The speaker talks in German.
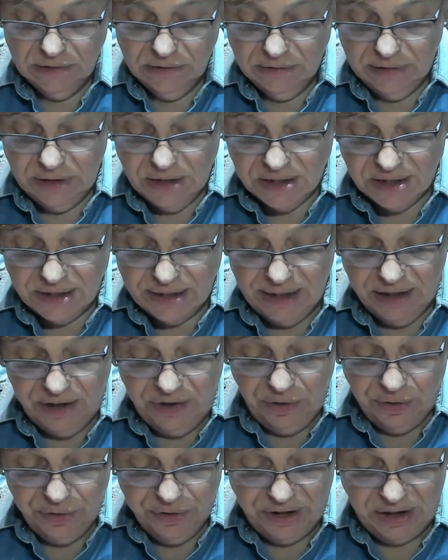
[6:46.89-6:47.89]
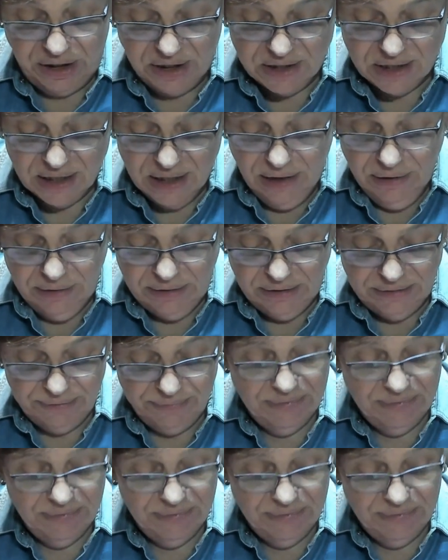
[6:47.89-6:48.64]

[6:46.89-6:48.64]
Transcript: Und das zeige ich euch jetzt auch.